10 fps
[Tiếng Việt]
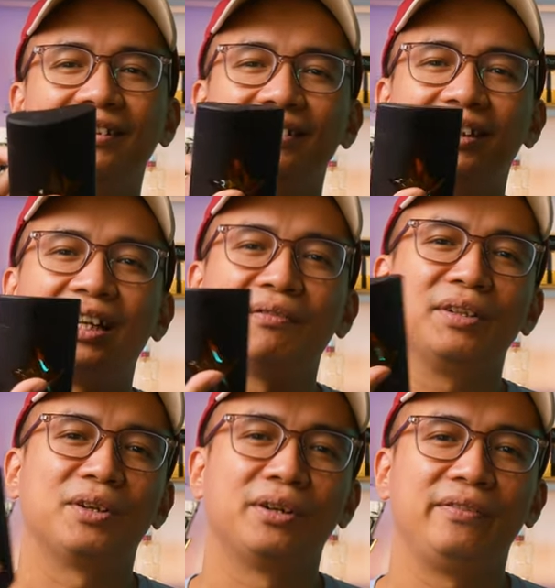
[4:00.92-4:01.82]
Thời gian vừa
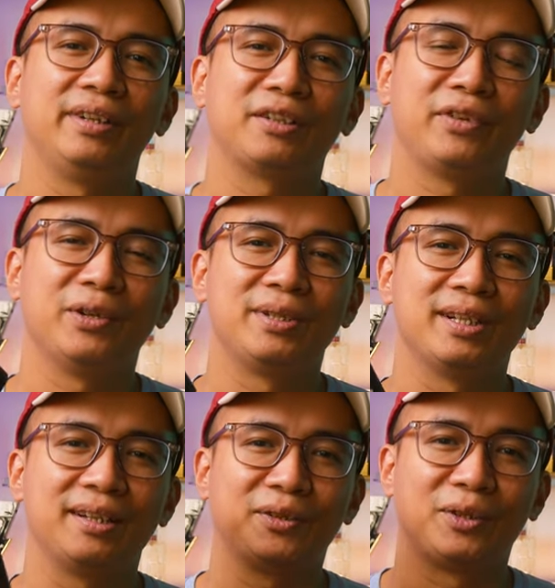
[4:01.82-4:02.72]
rồi, trong video trước
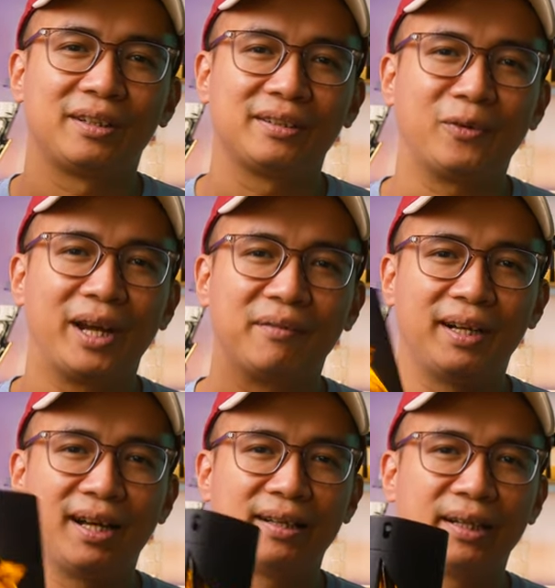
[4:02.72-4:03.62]
thì tôi đã khoe với
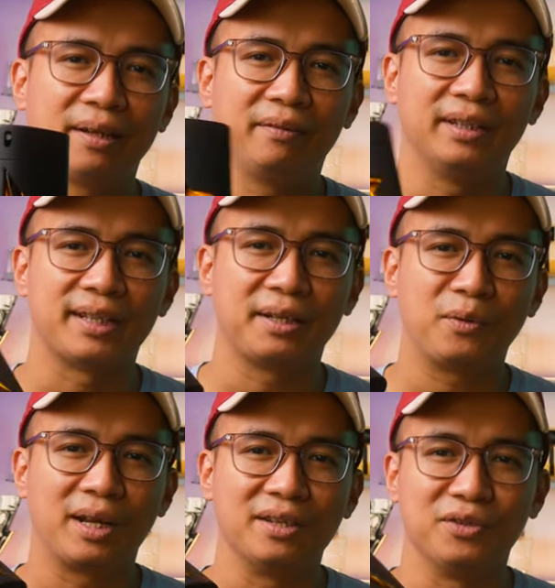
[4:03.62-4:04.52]
các anh em về chai nước
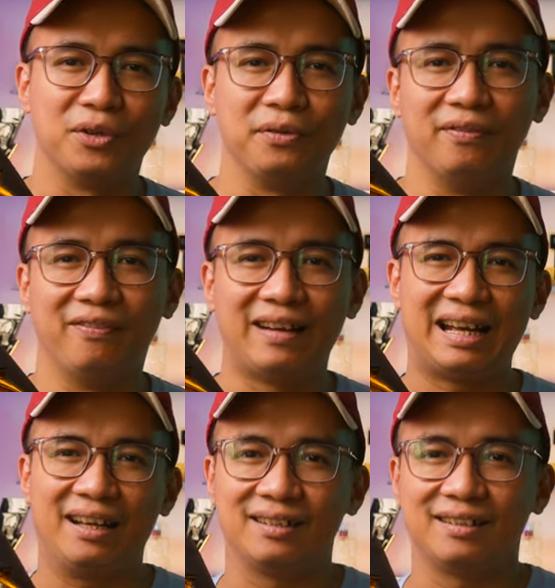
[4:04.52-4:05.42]
hoa này rồi.
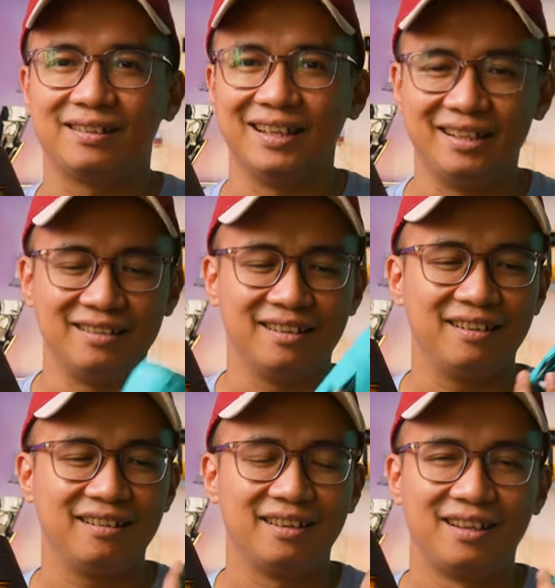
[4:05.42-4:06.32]
Và đây nữa,
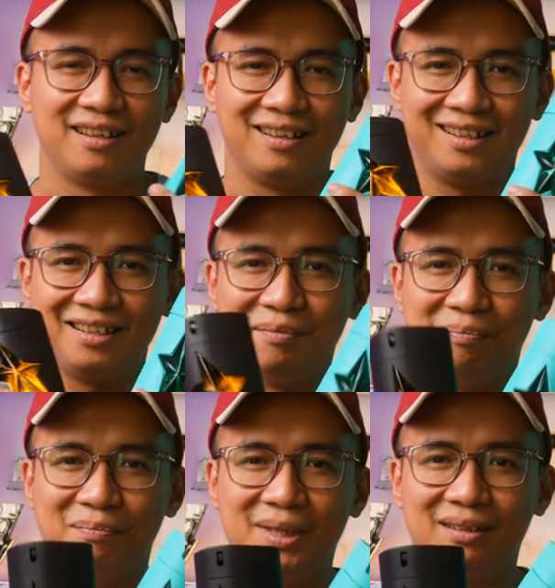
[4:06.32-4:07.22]

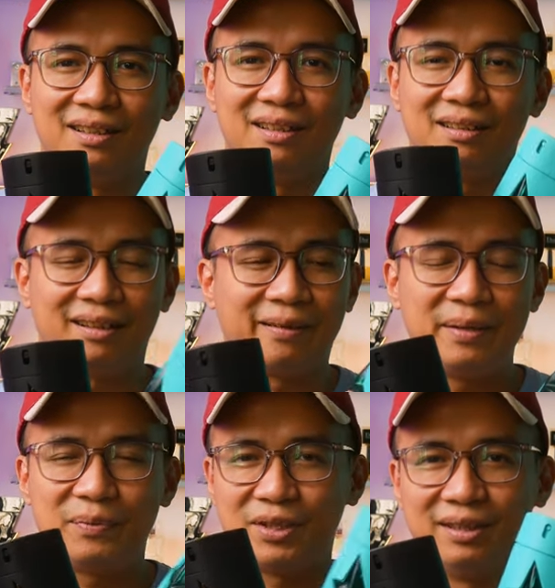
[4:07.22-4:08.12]
Mugler
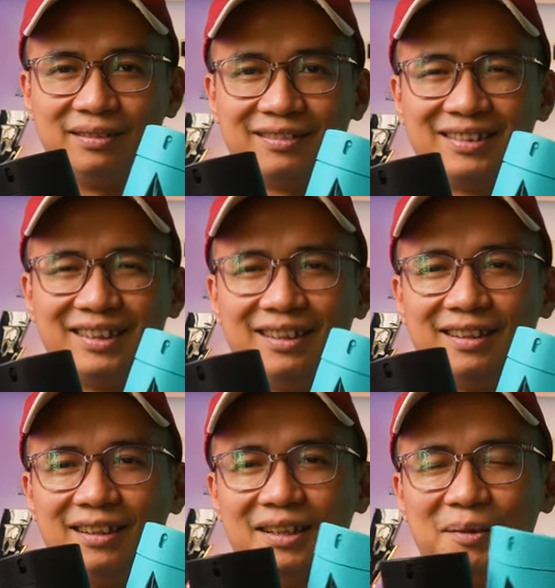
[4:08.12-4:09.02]
Krypton,
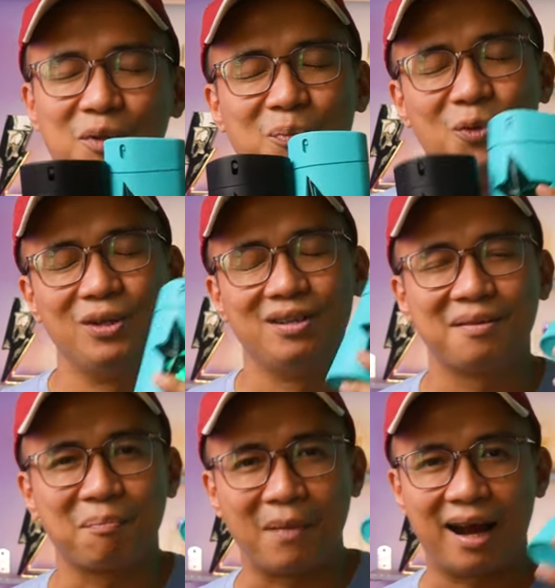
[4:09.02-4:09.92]
một mùi hương
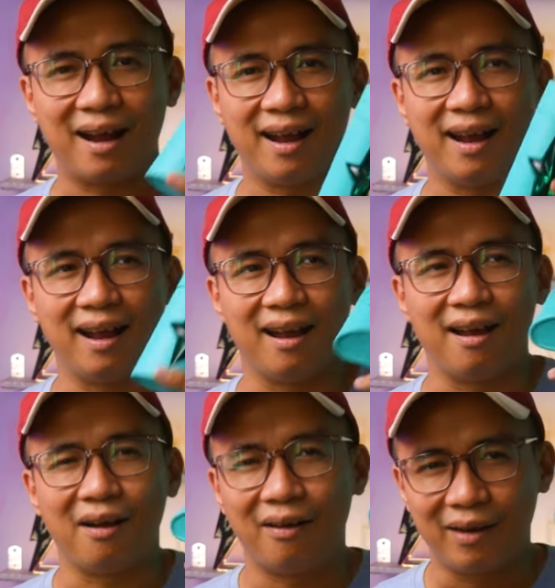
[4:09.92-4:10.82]
bạc hà
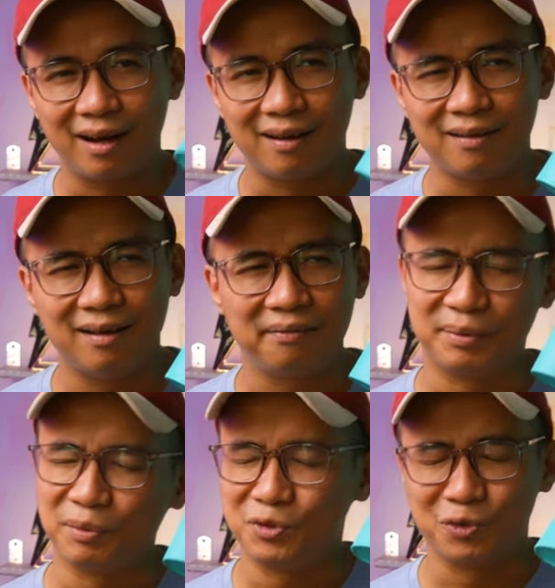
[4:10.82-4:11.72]
hoắc hương và
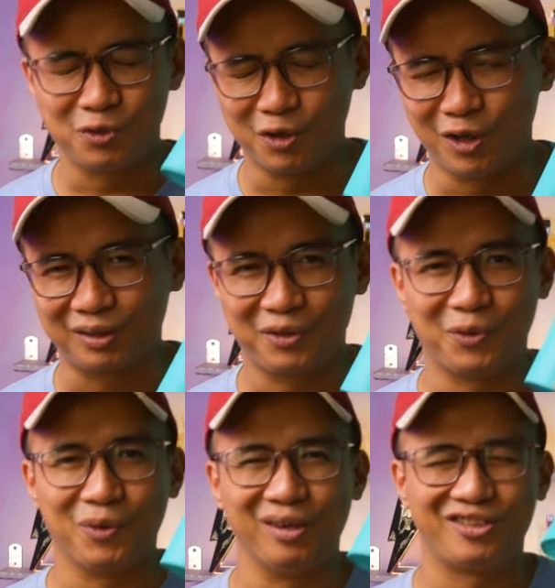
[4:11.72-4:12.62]
một chút ngọt
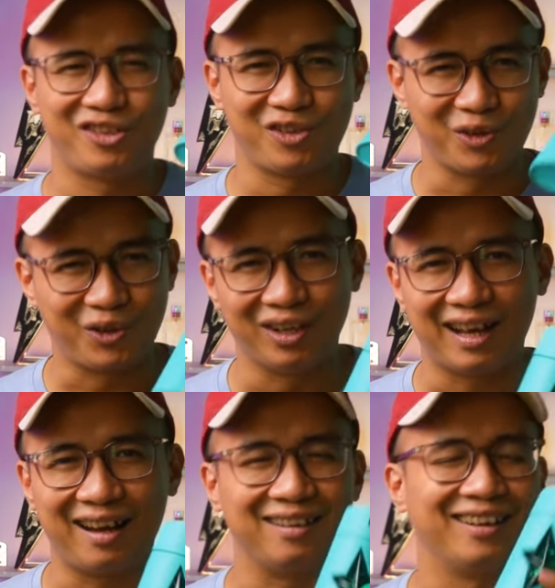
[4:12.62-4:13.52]
của
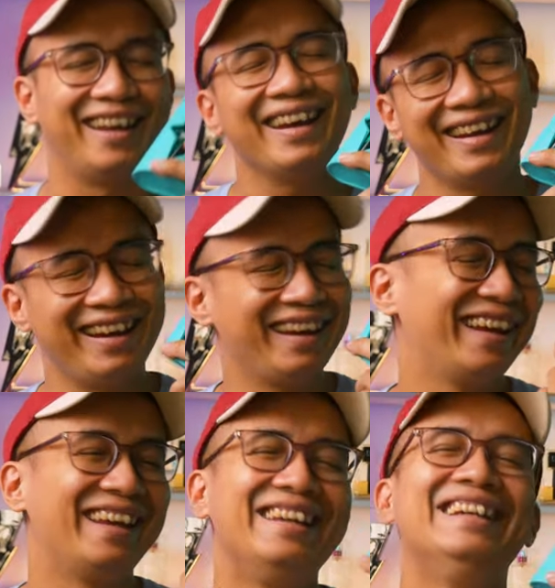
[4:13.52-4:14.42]
sô-cô-la.
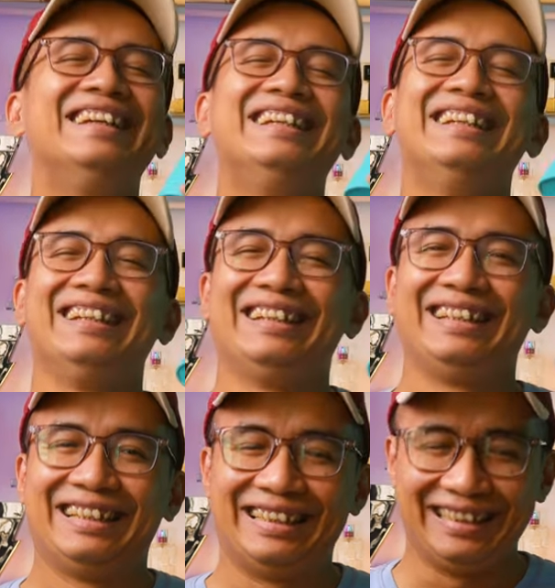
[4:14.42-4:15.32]

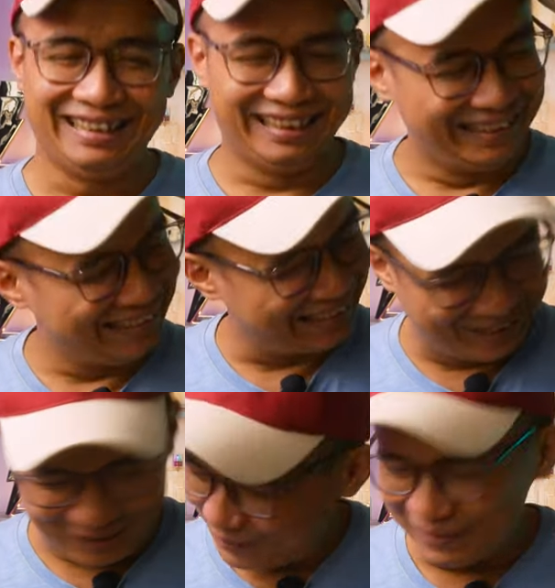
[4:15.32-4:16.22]
Yeah,
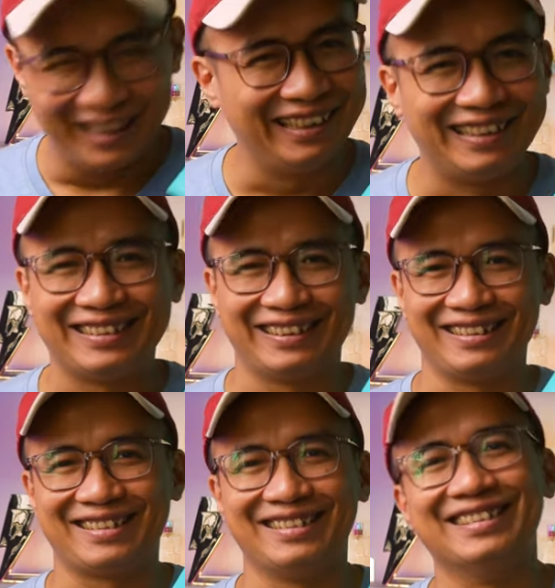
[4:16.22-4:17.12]
tuyệt vời,
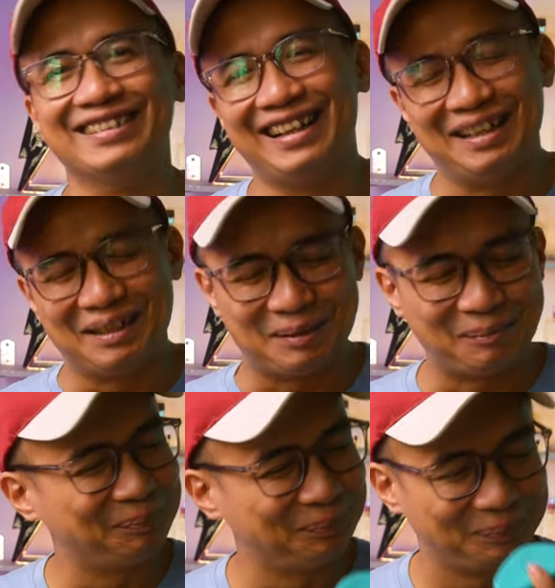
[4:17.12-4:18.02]
thực sự là
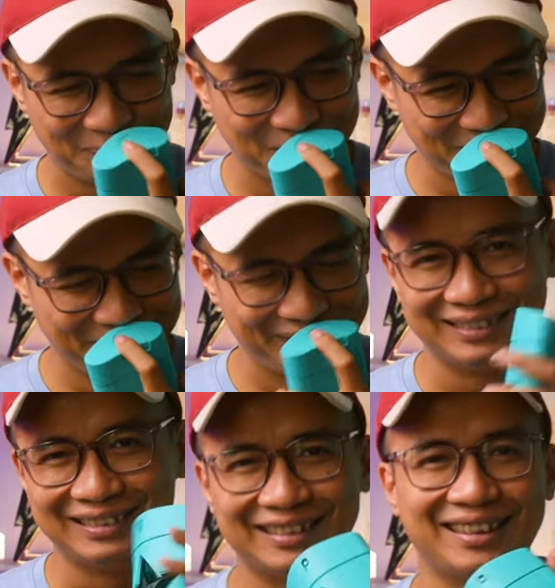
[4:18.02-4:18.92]

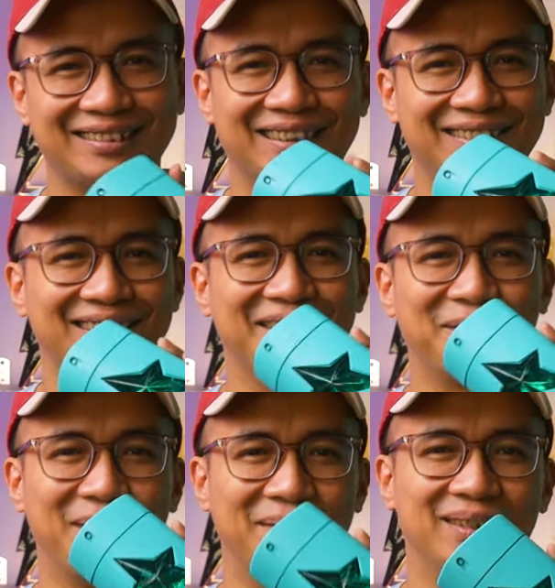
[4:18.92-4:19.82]
rất rất rất rất là
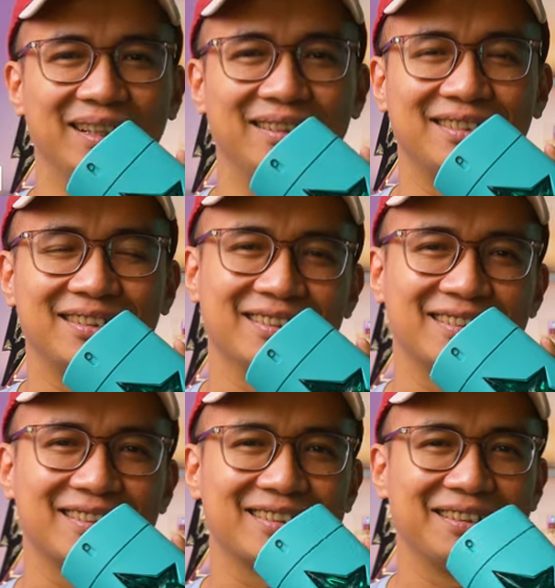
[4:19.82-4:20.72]
tuyệt vời.
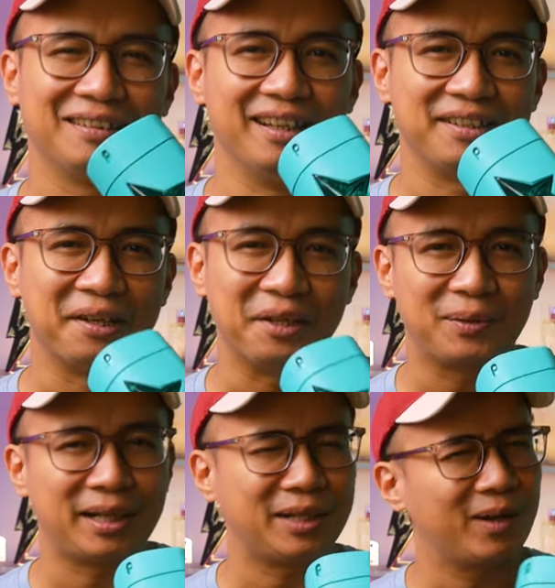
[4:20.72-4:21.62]
Để sở hữu
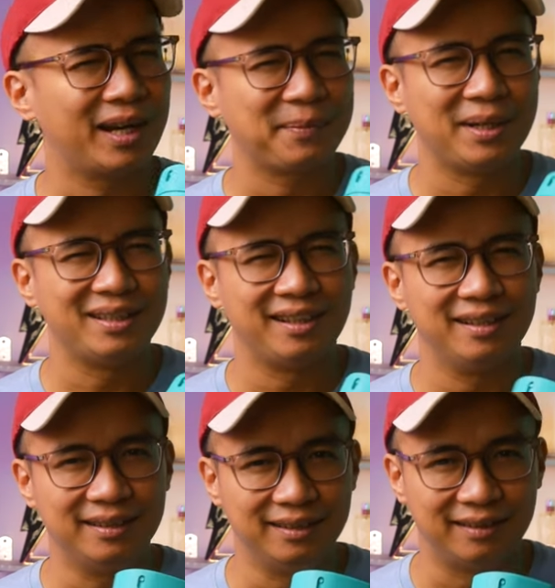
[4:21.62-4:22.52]
chai nước hoa này bây giờ
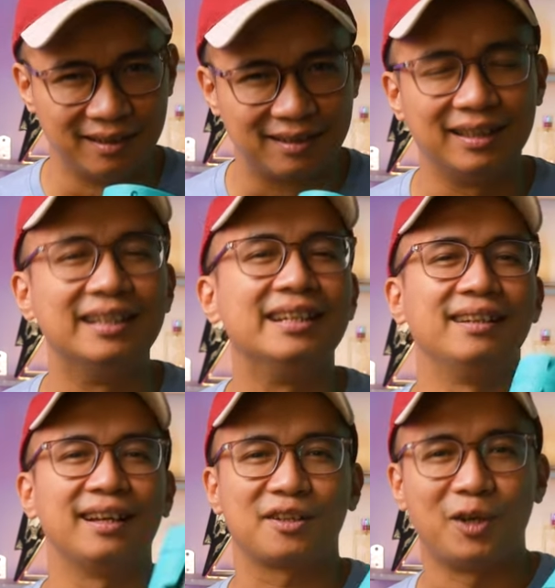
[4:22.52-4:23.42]
thì cực kỳ
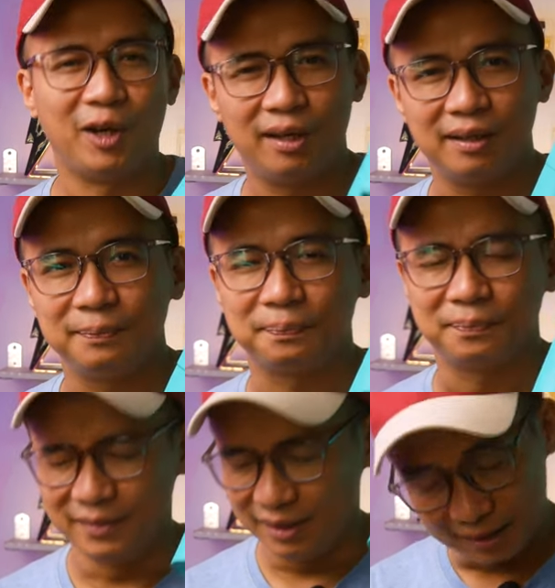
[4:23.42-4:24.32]
là khó,
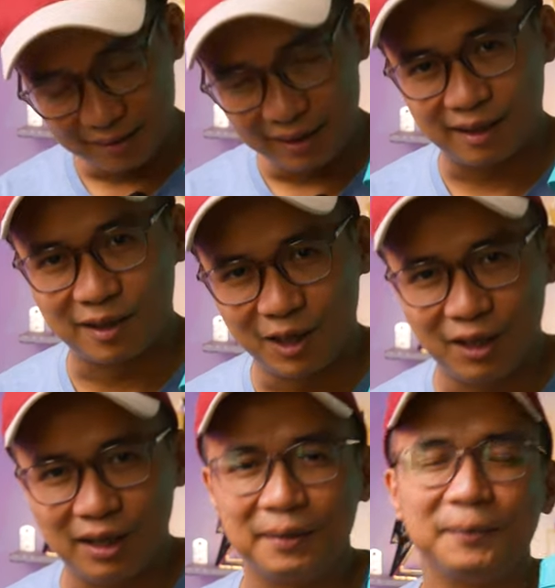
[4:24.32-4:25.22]
rất là khó.